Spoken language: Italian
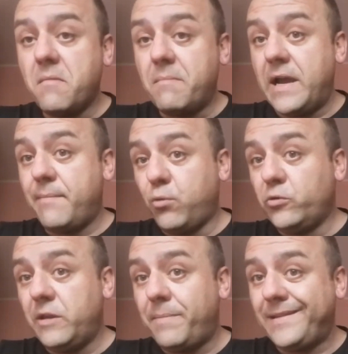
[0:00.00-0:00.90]
Ma i
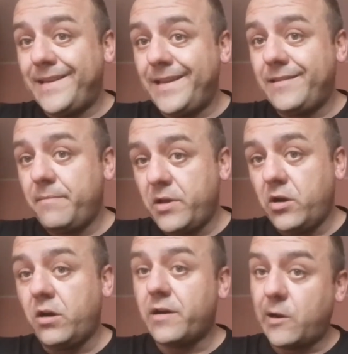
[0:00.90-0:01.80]
punti patente
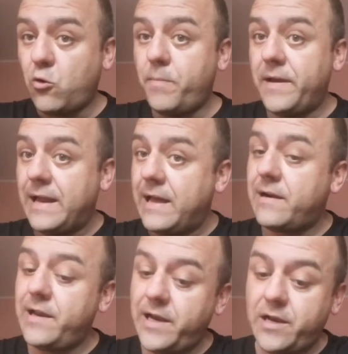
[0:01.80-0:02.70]
però
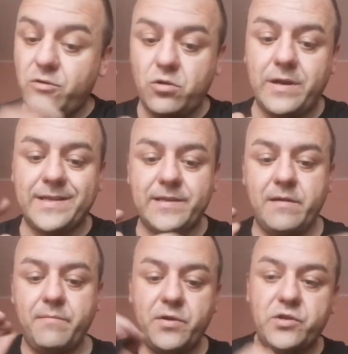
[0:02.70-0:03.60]
recuperarli non è
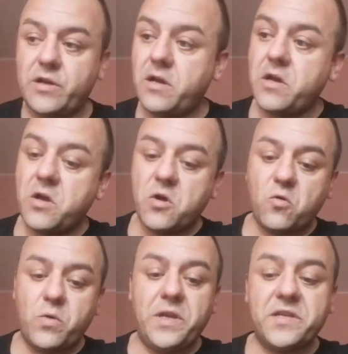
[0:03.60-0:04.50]
semplice.
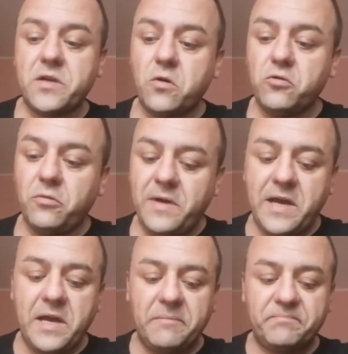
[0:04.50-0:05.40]
Quindi secondo
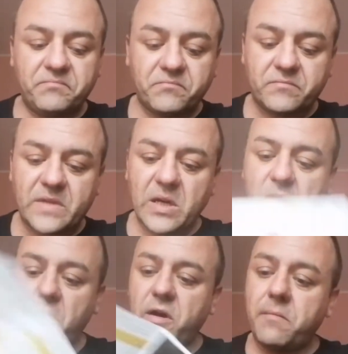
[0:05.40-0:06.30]
me
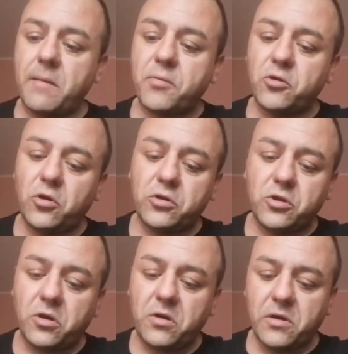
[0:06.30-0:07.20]
è un gran bel
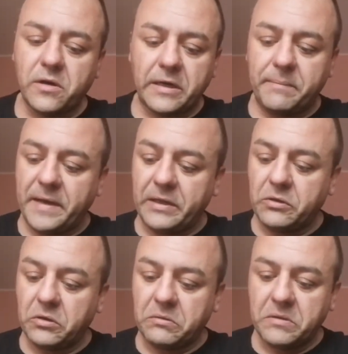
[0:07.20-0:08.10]
prodotto,
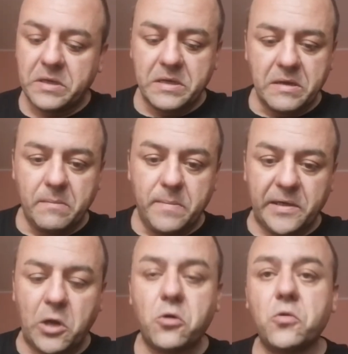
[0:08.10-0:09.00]
ripeto, per
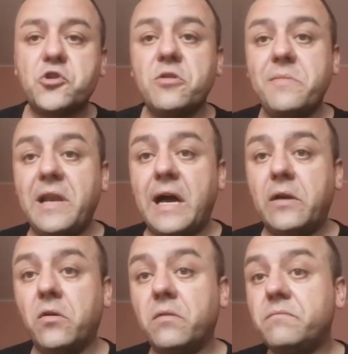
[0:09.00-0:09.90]
chi conosce
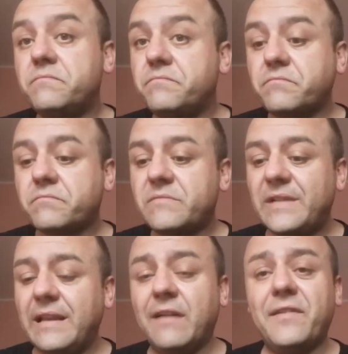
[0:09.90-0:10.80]
Milano
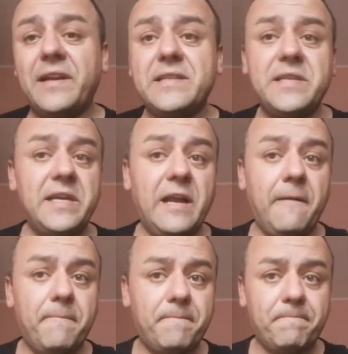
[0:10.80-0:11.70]
la
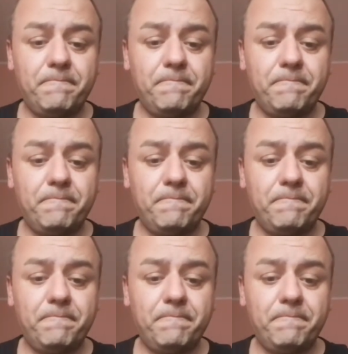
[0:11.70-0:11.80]
Varesina,